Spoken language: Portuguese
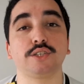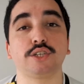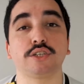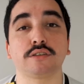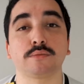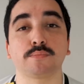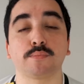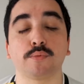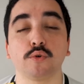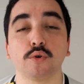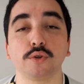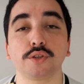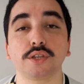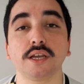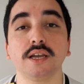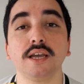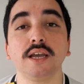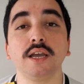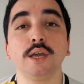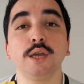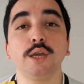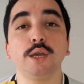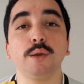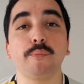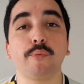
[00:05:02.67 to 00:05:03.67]
disputa
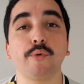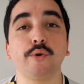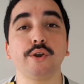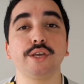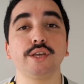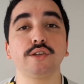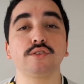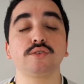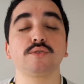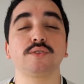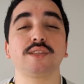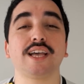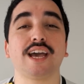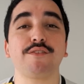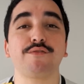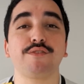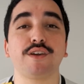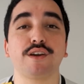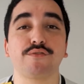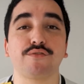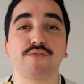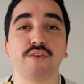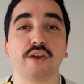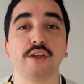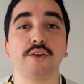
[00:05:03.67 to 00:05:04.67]
e por isso deve
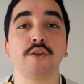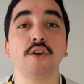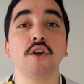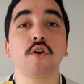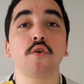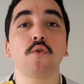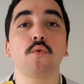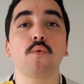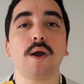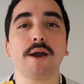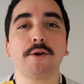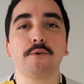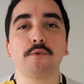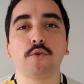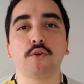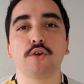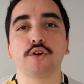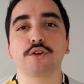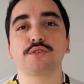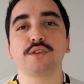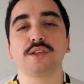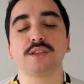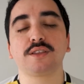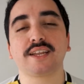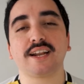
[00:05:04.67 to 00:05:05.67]
haver um
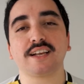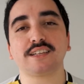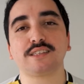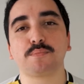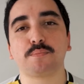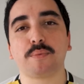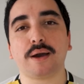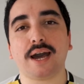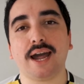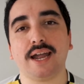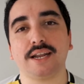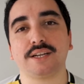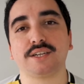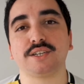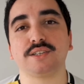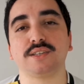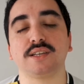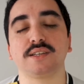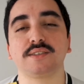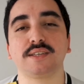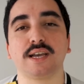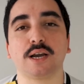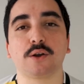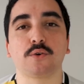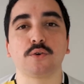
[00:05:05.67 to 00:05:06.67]
acordo entre as partes.
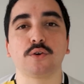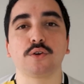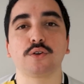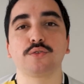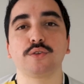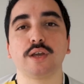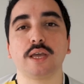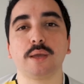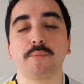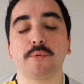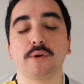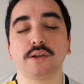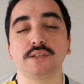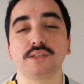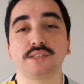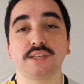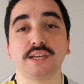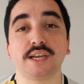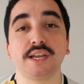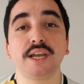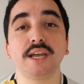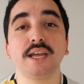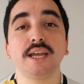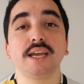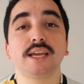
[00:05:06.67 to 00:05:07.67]
Esse acordo aí pode
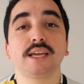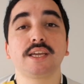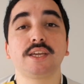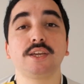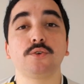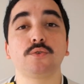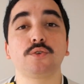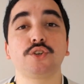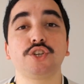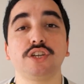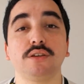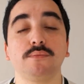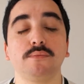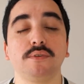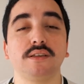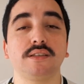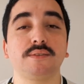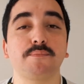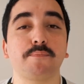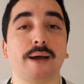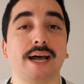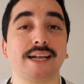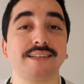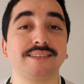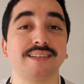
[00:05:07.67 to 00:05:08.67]
ser que o time
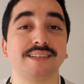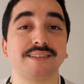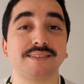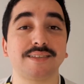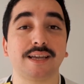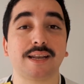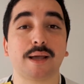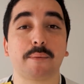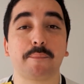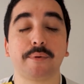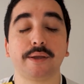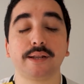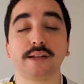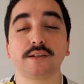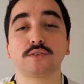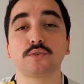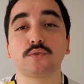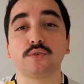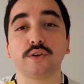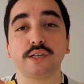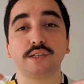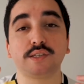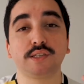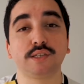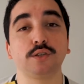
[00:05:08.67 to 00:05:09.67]
passe a ser apenas
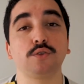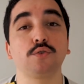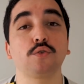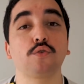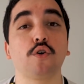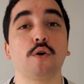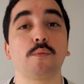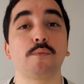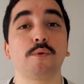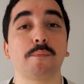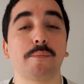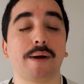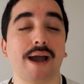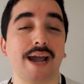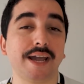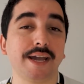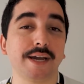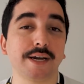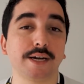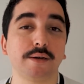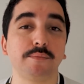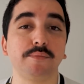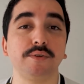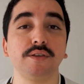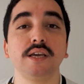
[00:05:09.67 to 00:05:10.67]
conhecido como
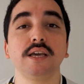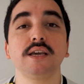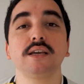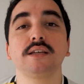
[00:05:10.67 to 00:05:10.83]
Miami,